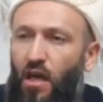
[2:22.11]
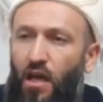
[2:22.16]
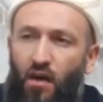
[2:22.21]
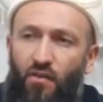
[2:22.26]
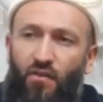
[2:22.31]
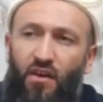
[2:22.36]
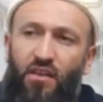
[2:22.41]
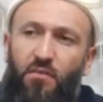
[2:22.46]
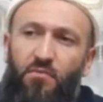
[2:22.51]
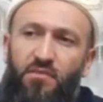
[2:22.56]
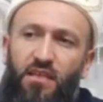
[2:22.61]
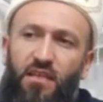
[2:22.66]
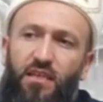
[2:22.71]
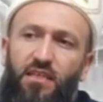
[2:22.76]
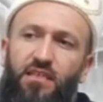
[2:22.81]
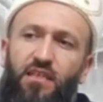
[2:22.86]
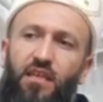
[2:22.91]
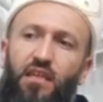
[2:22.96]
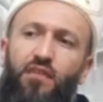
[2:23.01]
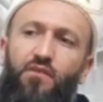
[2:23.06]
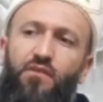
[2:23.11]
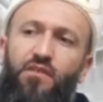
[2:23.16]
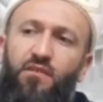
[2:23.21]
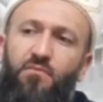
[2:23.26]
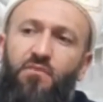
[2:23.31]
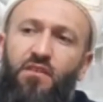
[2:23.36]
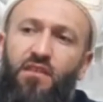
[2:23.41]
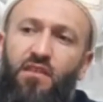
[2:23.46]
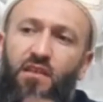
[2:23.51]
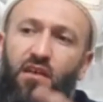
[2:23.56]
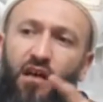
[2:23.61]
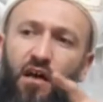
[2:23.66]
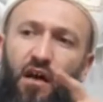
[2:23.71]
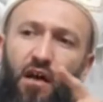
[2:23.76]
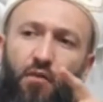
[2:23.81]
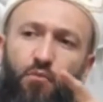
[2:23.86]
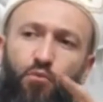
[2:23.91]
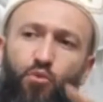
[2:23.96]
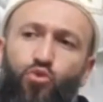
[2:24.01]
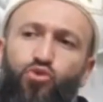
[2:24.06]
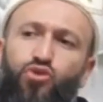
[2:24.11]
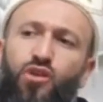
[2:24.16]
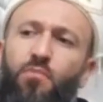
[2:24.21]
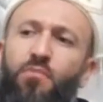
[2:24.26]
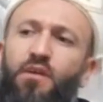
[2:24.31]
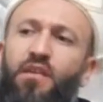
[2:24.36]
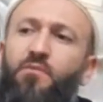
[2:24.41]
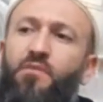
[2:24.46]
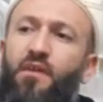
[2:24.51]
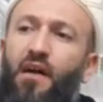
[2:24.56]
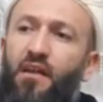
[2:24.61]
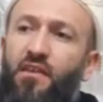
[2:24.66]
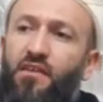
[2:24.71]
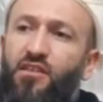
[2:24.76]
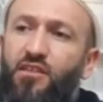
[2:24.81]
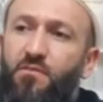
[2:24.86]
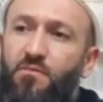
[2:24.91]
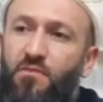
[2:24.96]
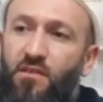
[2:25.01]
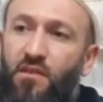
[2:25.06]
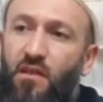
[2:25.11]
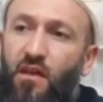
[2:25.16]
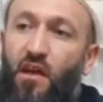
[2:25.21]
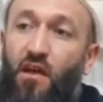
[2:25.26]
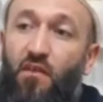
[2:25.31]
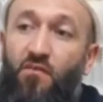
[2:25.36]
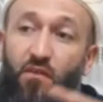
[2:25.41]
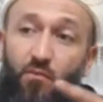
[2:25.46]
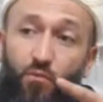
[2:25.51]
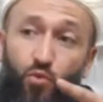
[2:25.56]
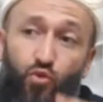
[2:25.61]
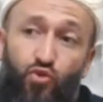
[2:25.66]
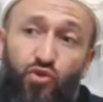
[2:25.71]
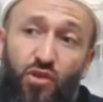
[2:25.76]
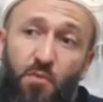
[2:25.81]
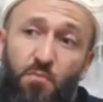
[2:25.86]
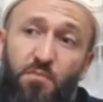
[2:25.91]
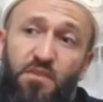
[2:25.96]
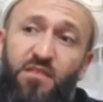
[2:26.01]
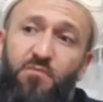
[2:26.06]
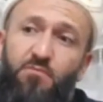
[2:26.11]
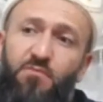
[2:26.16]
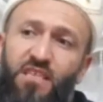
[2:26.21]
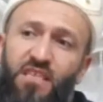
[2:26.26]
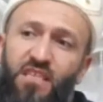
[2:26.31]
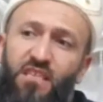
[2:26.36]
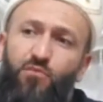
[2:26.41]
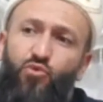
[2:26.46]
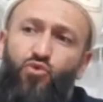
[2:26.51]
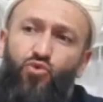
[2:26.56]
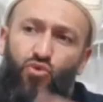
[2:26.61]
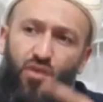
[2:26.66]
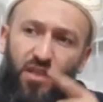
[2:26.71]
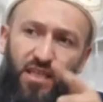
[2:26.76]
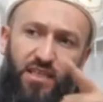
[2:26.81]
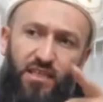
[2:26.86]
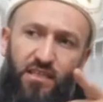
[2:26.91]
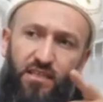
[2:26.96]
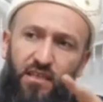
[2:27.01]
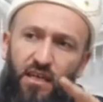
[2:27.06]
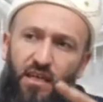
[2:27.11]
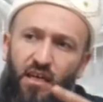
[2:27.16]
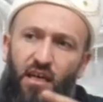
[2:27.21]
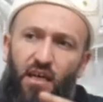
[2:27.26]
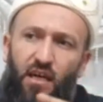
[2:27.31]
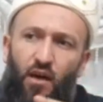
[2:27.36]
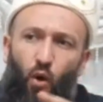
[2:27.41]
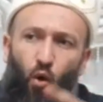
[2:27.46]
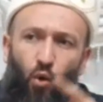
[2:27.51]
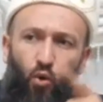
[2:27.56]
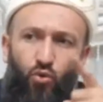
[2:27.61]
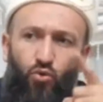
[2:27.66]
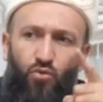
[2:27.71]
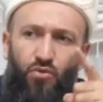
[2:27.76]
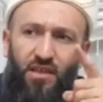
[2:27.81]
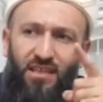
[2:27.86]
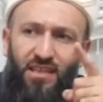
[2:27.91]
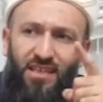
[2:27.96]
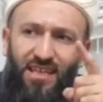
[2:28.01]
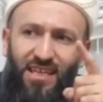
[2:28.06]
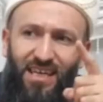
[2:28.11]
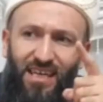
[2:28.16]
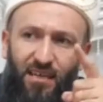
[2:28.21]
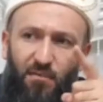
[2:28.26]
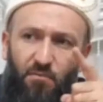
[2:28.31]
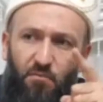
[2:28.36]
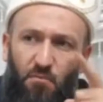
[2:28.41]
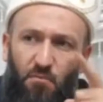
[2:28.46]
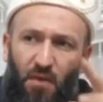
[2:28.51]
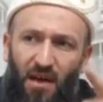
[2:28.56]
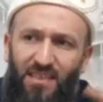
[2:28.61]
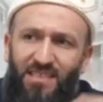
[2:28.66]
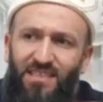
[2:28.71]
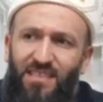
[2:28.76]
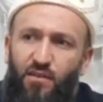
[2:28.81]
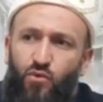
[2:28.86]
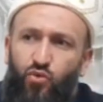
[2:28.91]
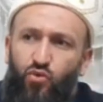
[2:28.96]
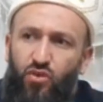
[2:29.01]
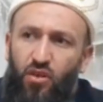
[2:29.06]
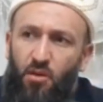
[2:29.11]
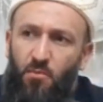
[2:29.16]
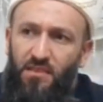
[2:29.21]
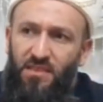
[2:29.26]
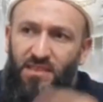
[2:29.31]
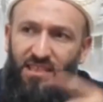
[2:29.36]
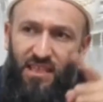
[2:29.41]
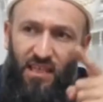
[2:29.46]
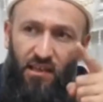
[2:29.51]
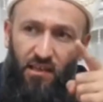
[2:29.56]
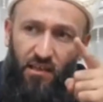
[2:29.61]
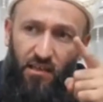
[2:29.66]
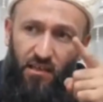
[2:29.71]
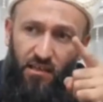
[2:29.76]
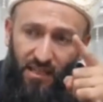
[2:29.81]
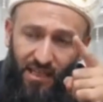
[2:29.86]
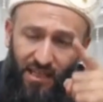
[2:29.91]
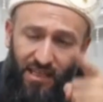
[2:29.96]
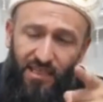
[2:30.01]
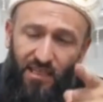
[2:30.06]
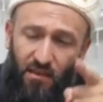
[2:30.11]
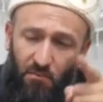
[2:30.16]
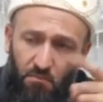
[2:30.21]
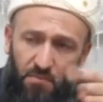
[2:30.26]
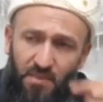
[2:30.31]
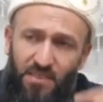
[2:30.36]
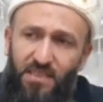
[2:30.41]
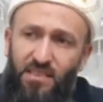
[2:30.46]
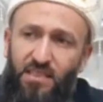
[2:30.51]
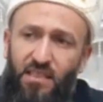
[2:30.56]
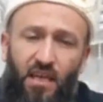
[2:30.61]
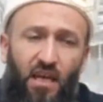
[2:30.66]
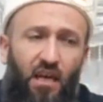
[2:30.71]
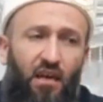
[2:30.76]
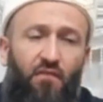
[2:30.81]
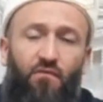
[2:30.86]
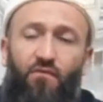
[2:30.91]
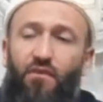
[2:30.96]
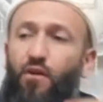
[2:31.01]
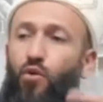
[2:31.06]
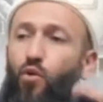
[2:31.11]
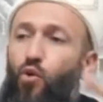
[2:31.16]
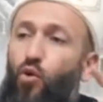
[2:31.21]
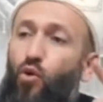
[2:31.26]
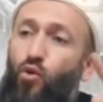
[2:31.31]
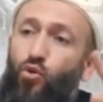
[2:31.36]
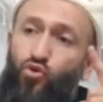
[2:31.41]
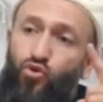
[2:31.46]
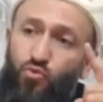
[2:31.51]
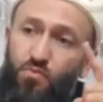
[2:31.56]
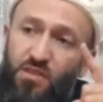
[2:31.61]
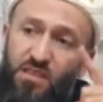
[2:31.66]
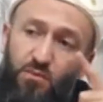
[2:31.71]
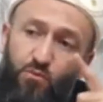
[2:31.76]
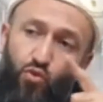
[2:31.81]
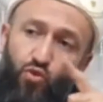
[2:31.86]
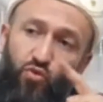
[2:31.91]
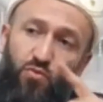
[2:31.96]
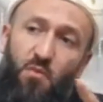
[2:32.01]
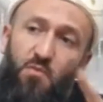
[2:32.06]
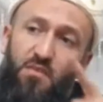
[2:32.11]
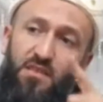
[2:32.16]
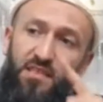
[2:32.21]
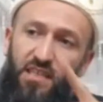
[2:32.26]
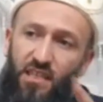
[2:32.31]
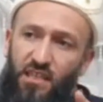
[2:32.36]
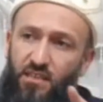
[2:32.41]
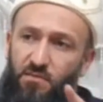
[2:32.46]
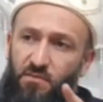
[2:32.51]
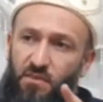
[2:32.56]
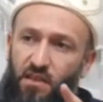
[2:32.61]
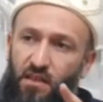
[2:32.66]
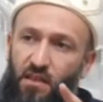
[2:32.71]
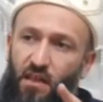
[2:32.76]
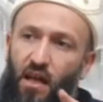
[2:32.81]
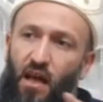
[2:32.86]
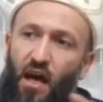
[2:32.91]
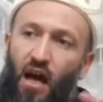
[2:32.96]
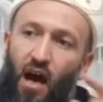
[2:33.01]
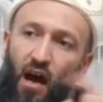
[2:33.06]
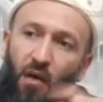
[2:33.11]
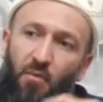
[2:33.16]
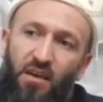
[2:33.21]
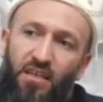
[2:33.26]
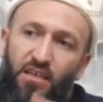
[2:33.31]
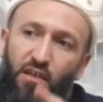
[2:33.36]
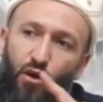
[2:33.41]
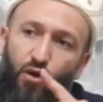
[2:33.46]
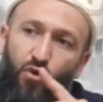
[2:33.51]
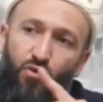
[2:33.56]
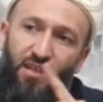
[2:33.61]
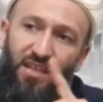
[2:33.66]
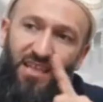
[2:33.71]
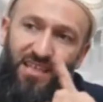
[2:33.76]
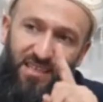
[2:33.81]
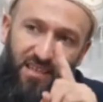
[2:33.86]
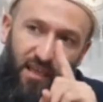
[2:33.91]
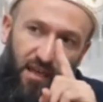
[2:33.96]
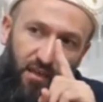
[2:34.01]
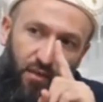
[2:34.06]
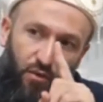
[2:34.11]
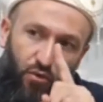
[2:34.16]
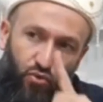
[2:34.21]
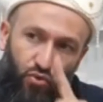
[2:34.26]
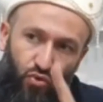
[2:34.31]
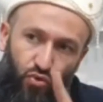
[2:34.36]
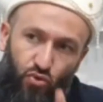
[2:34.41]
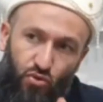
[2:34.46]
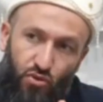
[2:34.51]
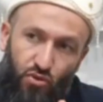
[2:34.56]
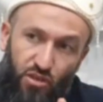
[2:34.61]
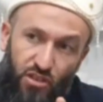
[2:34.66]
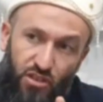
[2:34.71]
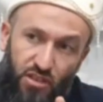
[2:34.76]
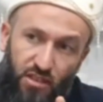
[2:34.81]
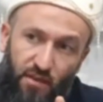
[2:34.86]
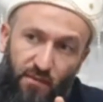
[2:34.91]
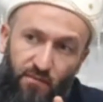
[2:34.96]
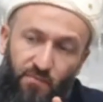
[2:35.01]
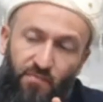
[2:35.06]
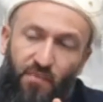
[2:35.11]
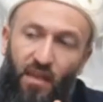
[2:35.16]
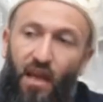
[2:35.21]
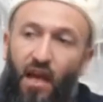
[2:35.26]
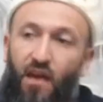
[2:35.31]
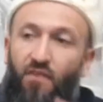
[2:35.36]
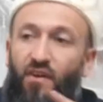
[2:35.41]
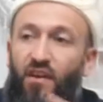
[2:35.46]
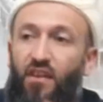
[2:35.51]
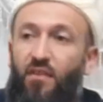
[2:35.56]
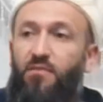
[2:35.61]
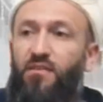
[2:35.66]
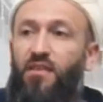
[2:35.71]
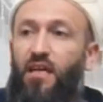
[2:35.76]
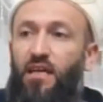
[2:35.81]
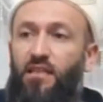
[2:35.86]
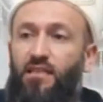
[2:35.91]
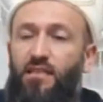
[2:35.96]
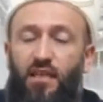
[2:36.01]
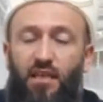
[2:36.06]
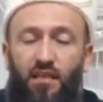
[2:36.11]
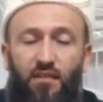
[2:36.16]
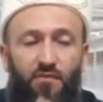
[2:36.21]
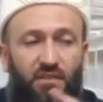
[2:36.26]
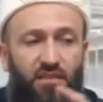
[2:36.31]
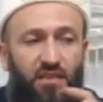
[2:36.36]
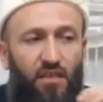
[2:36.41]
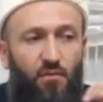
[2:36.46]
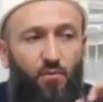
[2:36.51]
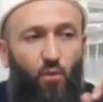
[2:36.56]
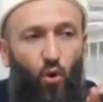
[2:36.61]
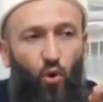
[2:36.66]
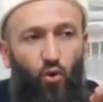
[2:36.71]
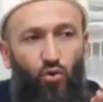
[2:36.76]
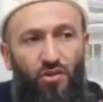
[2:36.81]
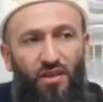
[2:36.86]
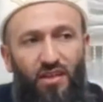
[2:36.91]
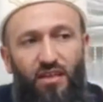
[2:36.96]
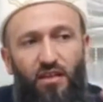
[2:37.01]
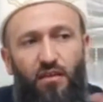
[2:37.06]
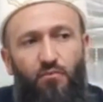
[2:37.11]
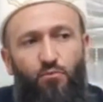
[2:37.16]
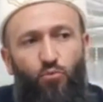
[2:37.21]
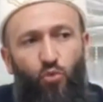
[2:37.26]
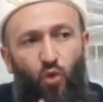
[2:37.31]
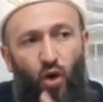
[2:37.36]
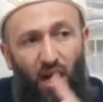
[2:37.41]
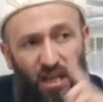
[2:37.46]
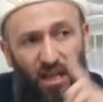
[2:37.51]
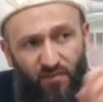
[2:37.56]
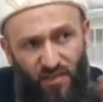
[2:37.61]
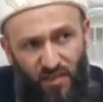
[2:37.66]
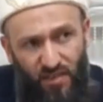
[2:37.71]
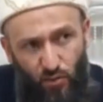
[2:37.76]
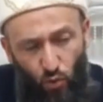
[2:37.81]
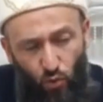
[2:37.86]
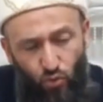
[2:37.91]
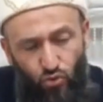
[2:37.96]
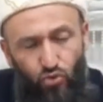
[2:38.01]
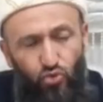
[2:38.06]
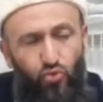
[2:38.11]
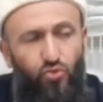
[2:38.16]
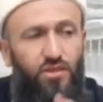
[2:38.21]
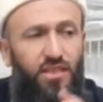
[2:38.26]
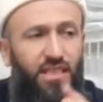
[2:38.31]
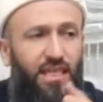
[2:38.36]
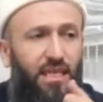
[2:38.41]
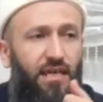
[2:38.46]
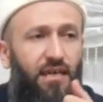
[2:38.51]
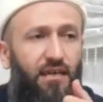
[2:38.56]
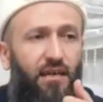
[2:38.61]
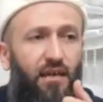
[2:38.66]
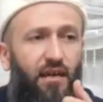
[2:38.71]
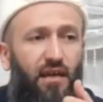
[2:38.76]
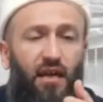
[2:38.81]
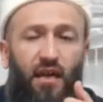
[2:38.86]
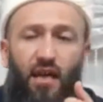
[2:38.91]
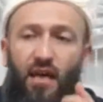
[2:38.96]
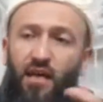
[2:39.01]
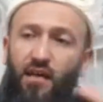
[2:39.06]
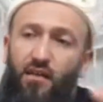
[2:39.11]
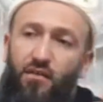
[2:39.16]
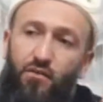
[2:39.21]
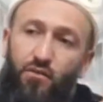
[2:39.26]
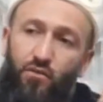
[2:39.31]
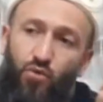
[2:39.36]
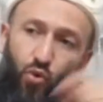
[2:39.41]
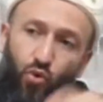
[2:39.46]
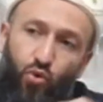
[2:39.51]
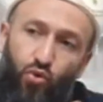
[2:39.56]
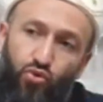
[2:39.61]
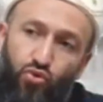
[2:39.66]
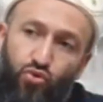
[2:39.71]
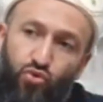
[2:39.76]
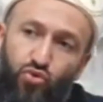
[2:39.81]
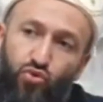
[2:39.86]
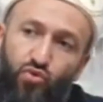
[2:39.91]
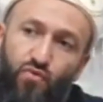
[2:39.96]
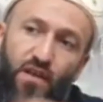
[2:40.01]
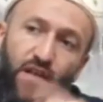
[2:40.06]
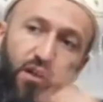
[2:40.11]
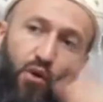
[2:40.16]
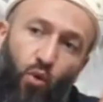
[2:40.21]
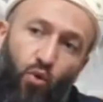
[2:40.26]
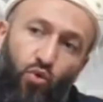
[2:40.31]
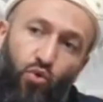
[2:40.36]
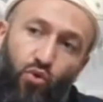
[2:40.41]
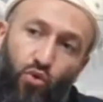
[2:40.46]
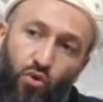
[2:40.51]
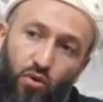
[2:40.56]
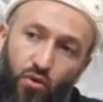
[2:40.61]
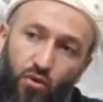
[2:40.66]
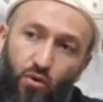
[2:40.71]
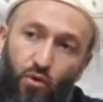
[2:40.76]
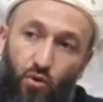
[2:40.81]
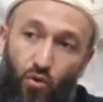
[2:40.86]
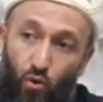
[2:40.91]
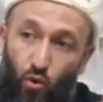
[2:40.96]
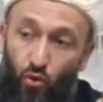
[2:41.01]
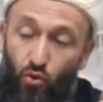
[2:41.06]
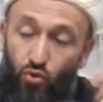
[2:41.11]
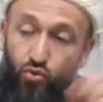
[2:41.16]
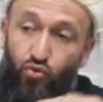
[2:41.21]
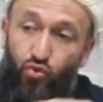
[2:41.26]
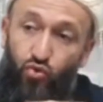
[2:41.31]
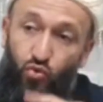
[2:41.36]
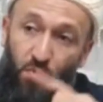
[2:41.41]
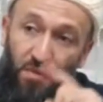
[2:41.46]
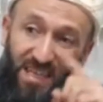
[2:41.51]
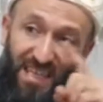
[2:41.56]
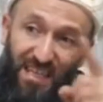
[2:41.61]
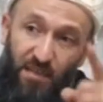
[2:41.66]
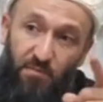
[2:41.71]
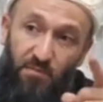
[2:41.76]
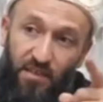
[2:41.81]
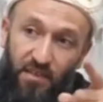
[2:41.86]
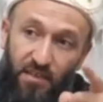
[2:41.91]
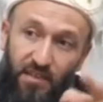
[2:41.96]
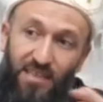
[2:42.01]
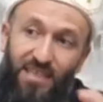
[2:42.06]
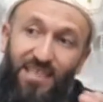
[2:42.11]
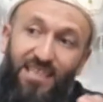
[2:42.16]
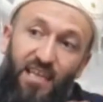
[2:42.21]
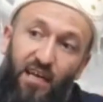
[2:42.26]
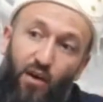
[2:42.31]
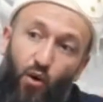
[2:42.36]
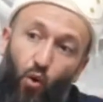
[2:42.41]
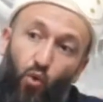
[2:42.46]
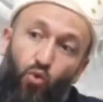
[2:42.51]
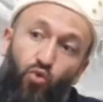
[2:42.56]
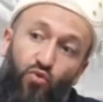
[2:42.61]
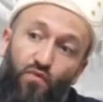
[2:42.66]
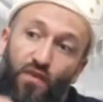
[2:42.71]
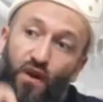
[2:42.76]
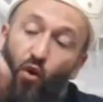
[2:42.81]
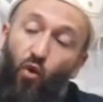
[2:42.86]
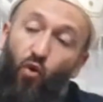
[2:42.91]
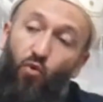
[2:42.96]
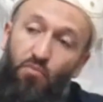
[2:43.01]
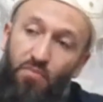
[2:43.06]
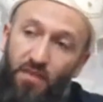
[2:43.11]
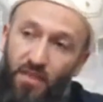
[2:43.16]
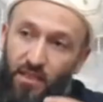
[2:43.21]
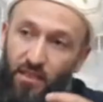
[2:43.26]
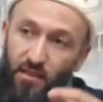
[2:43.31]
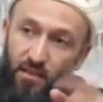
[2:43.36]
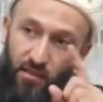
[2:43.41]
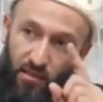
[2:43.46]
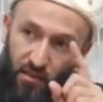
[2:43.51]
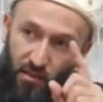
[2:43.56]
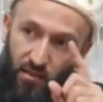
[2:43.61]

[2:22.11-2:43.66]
Efendimiz Aleyhisselatü Vesselam dedi ki Musa benim kardeşimdir ve Musa bizim dinimiz üzeredir. Onun dedi asıl kutlaması gereken, gereken biziz ve o orucu bizim tutmamız lazım dedi. Ama Yahudiler tek gün tuttuğu için Efendimiz Aleyhisselatü Vesselam onlara muhalefet olsun diye 9'u ve 10'u oruç tutmayı emretti. Ya da 10'u ve 11'i.